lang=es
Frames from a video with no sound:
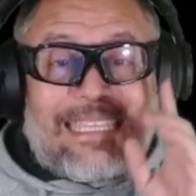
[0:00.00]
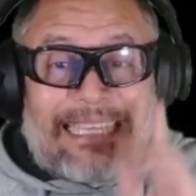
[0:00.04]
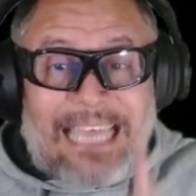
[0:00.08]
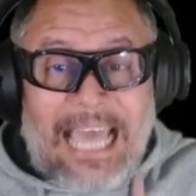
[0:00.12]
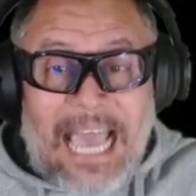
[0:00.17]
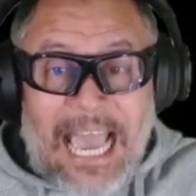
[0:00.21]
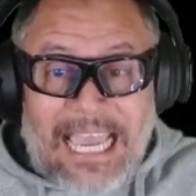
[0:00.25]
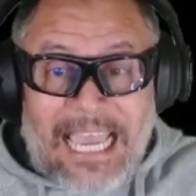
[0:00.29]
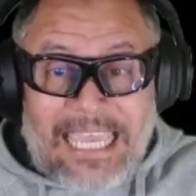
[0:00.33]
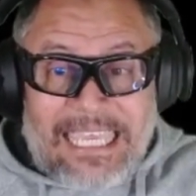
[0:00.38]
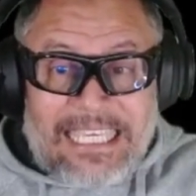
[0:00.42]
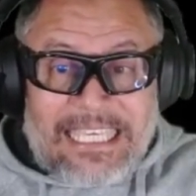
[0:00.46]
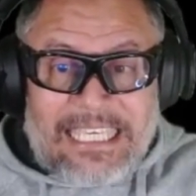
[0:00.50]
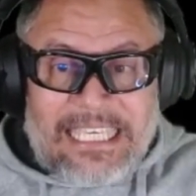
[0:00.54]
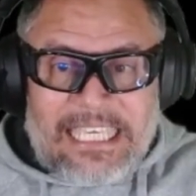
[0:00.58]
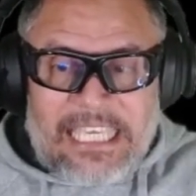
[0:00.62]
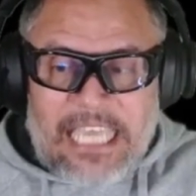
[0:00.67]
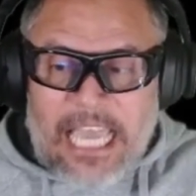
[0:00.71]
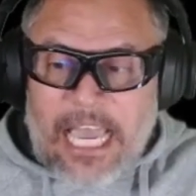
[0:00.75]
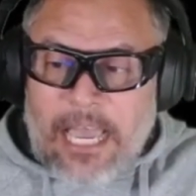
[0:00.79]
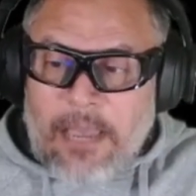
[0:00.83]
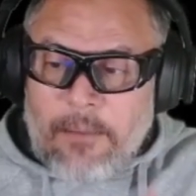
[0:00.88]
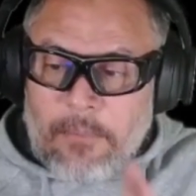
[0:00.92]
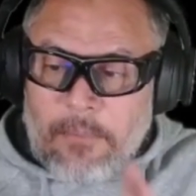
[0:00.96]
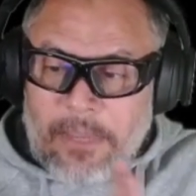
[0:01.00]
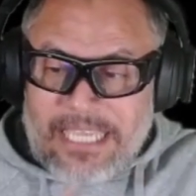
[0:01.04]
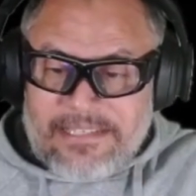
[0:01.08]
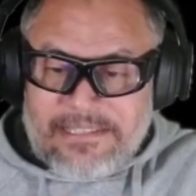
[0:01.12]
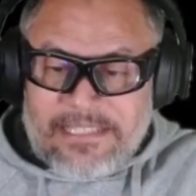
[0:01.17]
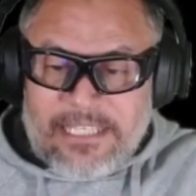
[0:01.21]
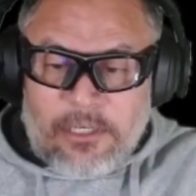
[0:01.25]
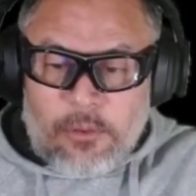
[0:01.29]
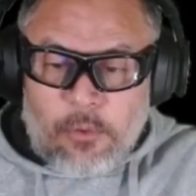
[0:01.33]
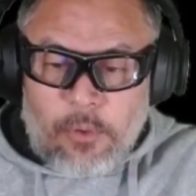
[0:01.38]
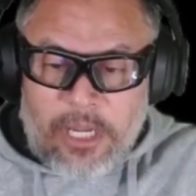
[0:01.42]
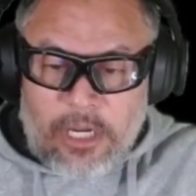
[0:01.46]
Hay guía,
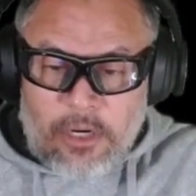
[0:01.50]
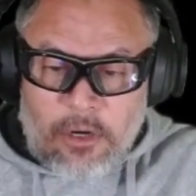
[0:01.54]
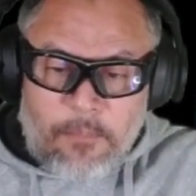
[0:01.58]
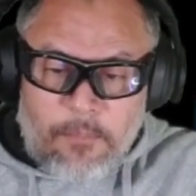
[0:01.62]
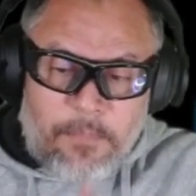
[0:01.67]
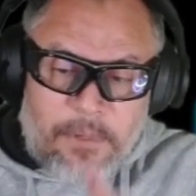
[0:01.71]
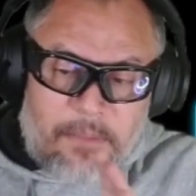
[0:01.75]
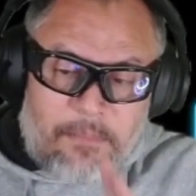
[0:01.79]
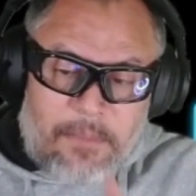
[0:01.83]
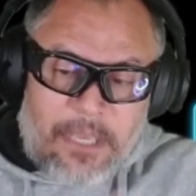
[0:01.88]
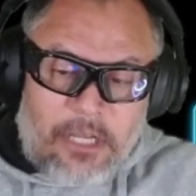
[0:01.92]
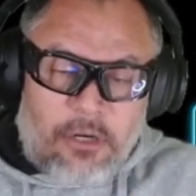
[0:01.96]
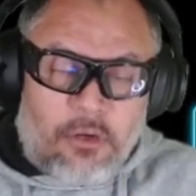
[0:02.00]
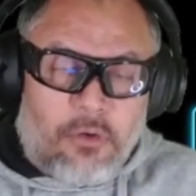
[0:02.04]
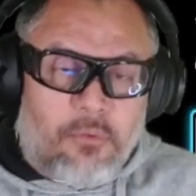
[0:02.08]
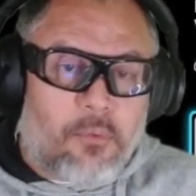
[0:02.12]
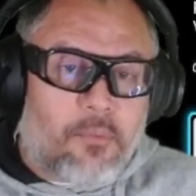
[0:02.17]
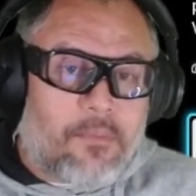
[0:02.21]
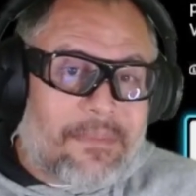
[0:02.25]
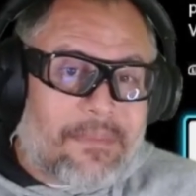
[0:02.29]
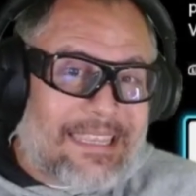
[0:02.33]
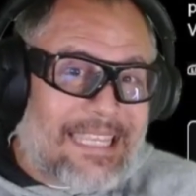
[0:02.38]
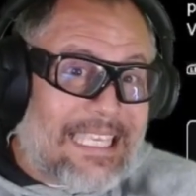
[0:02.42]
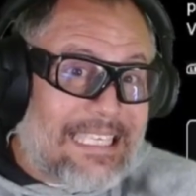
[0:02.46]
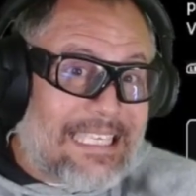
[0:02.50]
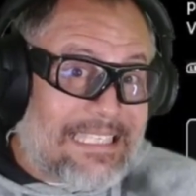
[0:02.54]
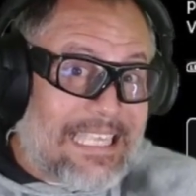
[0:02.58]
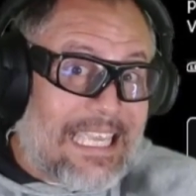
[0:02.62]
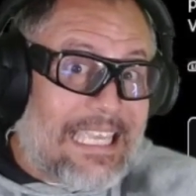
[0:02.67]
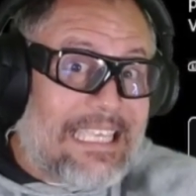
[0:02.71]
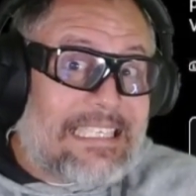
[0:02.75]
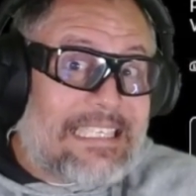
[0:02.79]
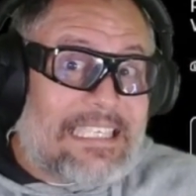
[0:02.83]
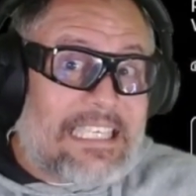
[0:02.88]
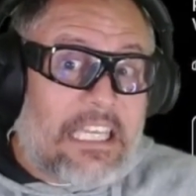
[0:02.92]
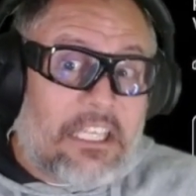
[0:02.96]
este juego primero de
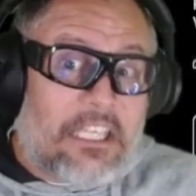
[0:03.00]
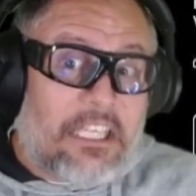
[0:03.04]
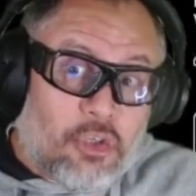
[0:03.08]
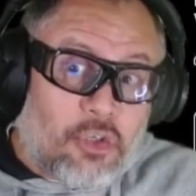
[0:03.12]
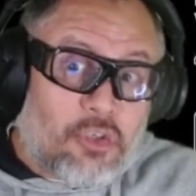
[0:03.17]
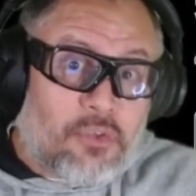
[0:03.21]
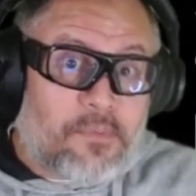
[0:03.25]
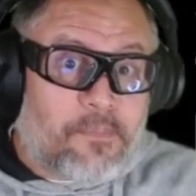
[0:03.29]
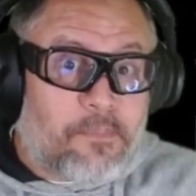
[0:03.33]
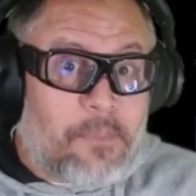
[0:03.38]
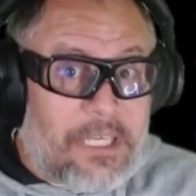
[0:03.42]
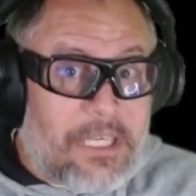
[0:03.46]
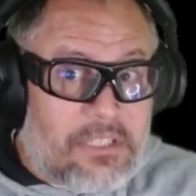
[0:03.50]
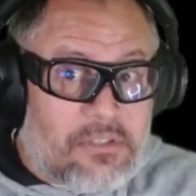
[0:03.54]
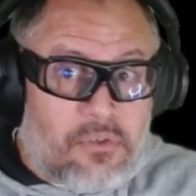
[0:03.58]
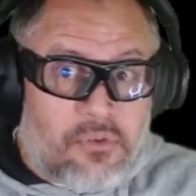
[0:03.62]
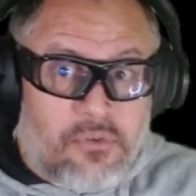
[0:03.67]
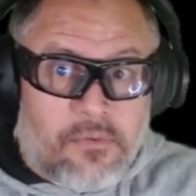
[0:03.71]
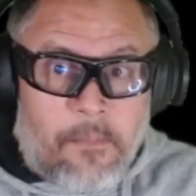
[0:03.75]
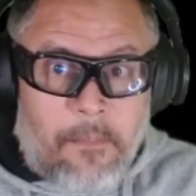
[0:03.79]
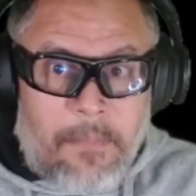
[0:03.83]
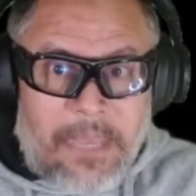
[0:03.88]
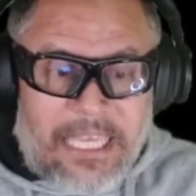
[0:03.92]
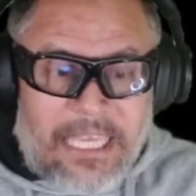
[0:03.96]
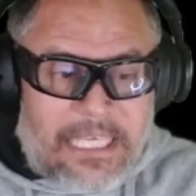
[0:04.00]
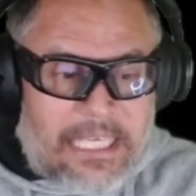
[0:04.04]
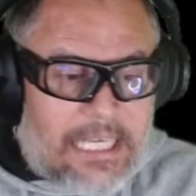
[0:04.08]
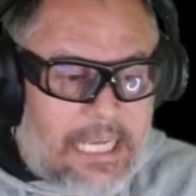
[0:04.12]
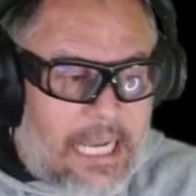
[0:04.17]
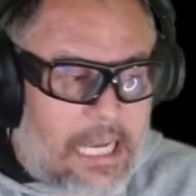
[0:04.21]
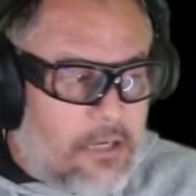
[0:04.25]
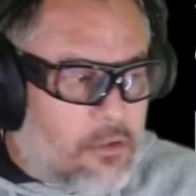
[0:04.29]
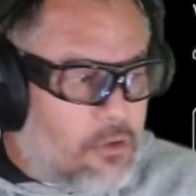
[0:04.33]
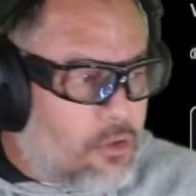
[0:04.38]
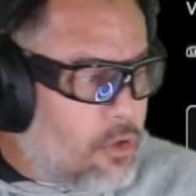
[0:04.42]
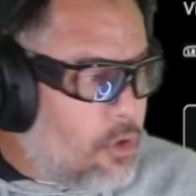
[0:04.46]
600 pesos
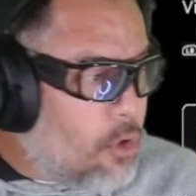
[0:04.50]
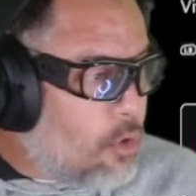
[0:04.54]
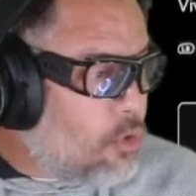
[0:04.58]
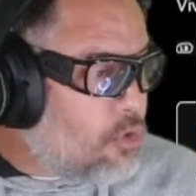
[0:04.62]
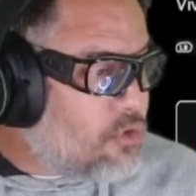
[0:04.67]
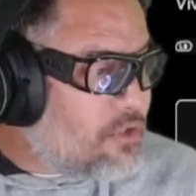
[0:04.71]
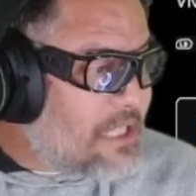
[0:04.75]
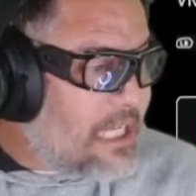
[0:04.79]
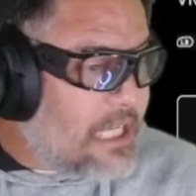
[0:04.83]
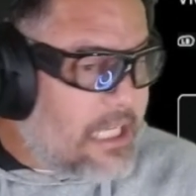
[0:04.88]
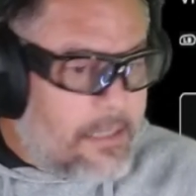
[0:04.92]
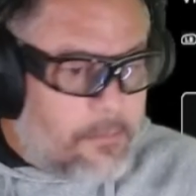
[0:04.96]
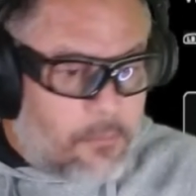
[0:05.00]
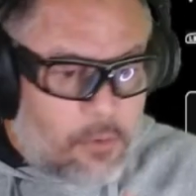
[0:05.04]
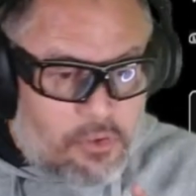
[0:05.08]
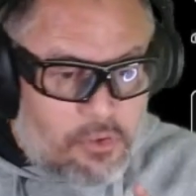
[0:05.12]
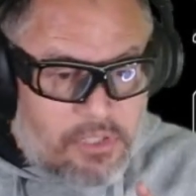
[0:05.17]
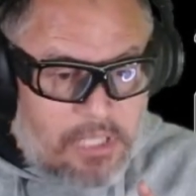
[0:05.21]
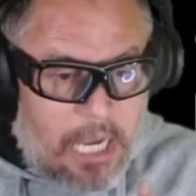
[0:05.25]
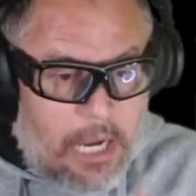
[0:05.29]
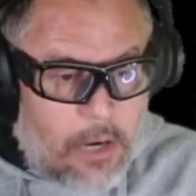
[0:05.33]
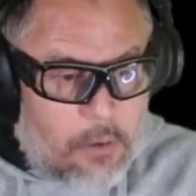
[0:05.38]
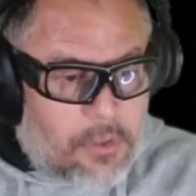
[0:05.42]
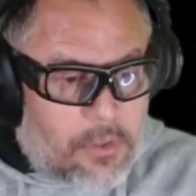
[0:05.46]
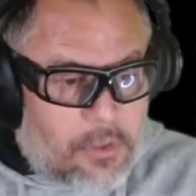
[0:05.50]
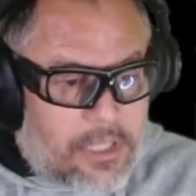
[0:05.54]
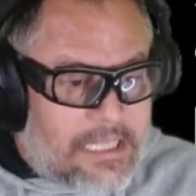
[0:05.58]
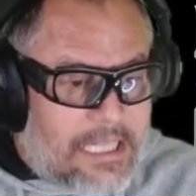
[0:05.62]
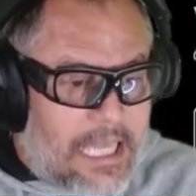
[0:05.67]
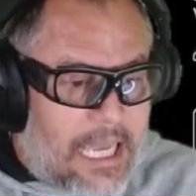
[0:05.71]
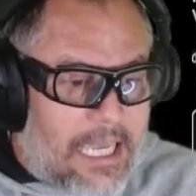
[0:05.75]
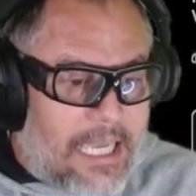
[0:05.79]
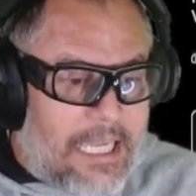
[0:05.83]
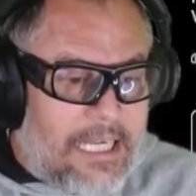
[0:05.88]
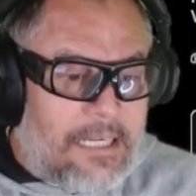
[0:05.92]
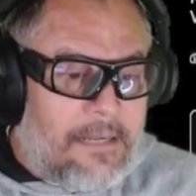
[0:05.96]
mexicanos lo conseguimos
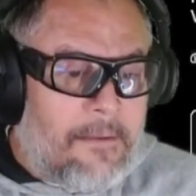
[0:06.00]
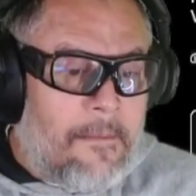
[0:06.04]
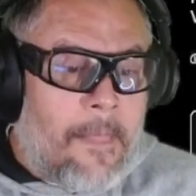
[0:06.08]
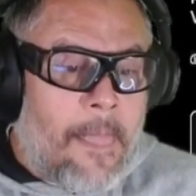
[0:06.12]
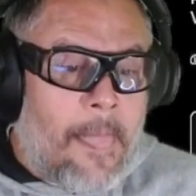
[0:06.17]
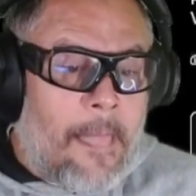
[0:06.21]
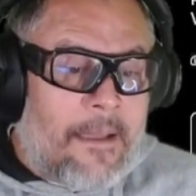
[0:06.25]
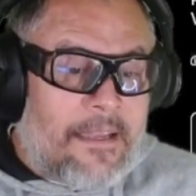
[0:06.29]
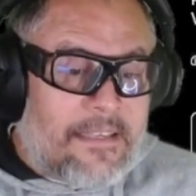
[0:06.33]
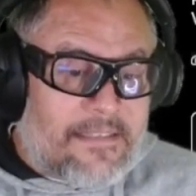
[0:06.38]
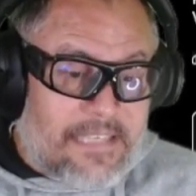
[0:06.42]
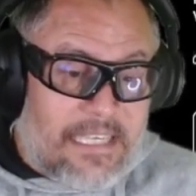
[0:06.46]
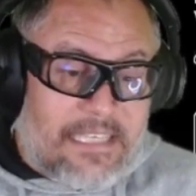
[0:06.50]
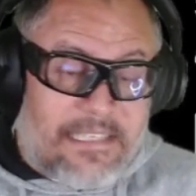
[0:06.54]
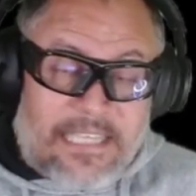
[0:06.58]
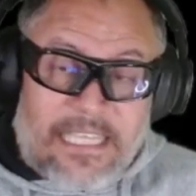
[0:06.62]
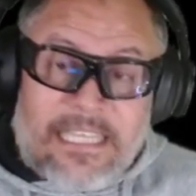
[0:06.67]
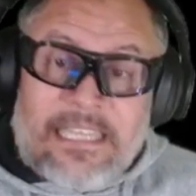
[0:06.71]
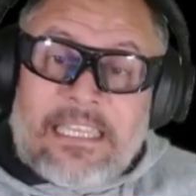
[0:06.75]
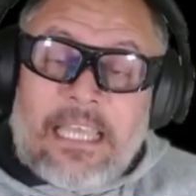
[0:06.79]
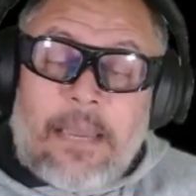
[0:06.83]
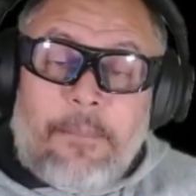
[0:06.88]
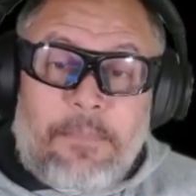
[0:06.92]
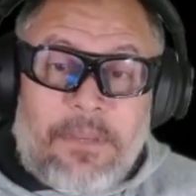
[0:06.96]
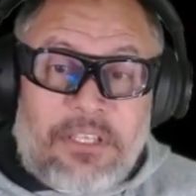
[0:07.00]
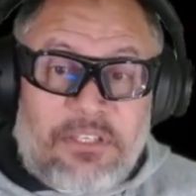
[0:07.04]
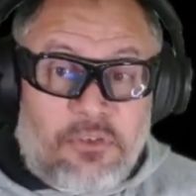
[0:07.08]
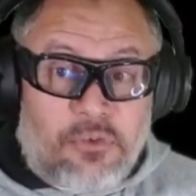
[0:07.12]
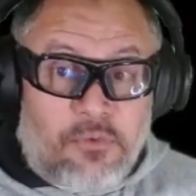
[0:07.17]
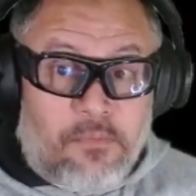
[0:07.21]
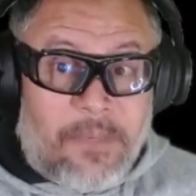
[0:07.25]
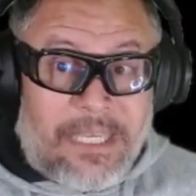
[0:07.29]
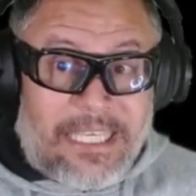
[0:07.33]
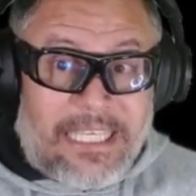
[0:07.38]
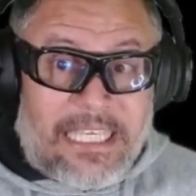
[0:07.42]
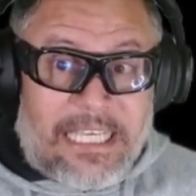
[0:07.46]
ahorita en 60
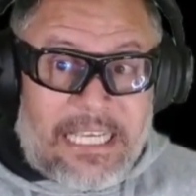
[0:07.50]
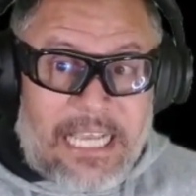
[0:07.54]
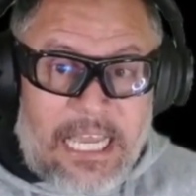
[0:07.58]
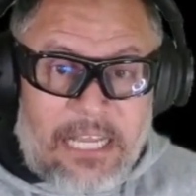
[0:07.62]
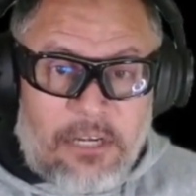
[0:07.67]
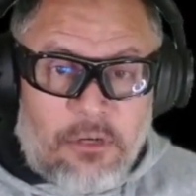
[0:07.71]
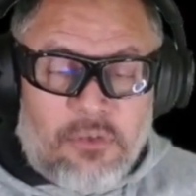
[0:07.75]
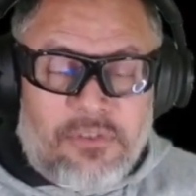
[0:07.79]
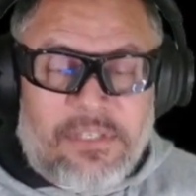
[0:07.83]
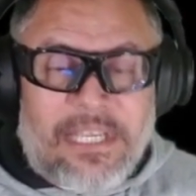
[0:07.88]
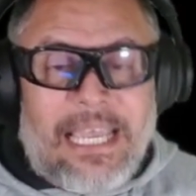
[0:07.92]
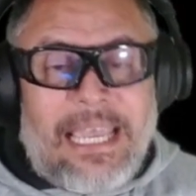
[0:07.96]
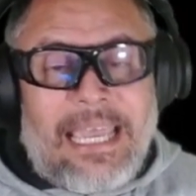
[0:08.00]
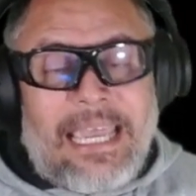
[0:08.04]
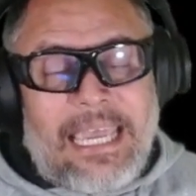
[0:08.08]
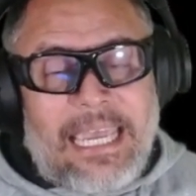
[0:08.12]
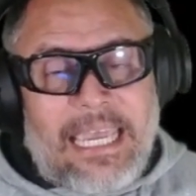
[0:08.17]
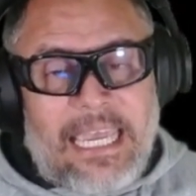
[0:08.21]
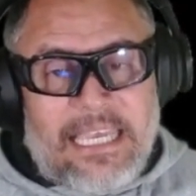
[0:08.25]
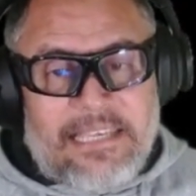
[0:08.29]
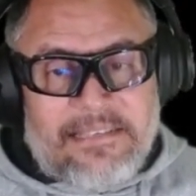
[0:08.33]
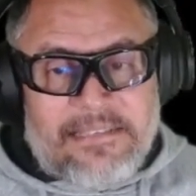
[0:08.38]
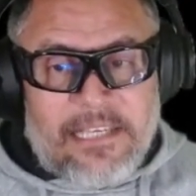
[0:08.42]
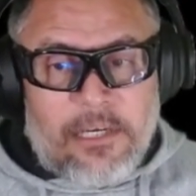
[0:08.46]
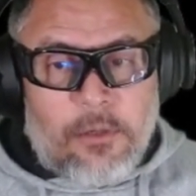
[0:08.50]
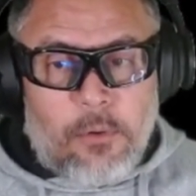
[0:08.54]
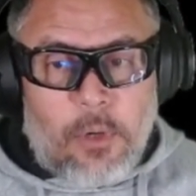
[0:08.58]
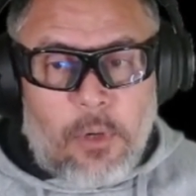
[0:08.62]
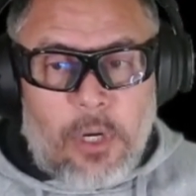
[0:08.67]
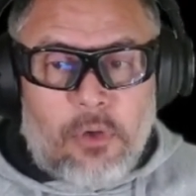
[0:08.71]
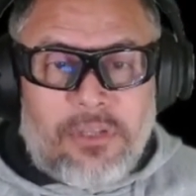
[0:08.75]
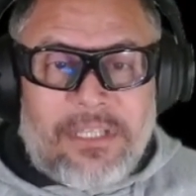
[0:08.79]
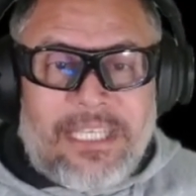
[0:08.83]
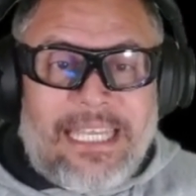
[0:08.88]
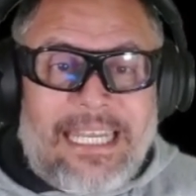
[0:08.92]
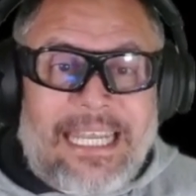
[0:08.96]
pesos mexicanos. Este
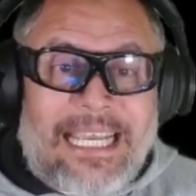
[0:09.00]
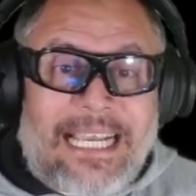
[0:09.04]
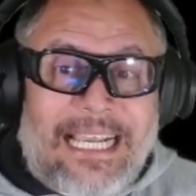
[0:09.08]
juego tiene